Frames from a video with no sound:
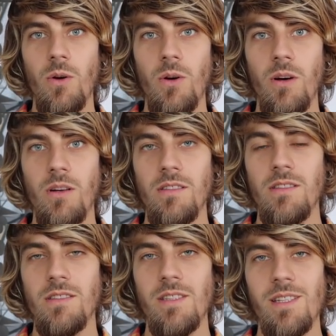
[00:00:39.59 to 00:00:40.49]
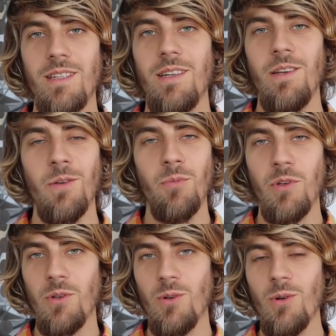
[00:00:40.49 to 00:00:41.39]
und sind
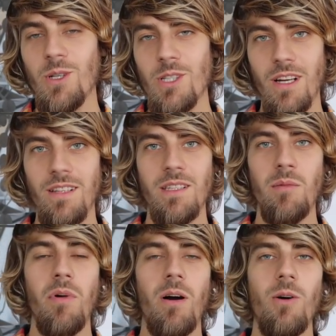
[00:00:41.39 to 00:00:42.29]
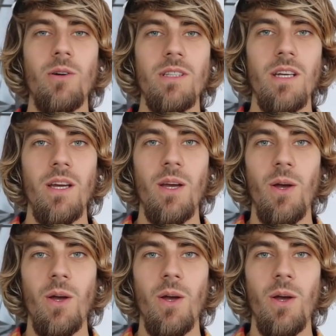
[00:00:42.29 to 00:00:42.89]
nicht biologisch angebaut,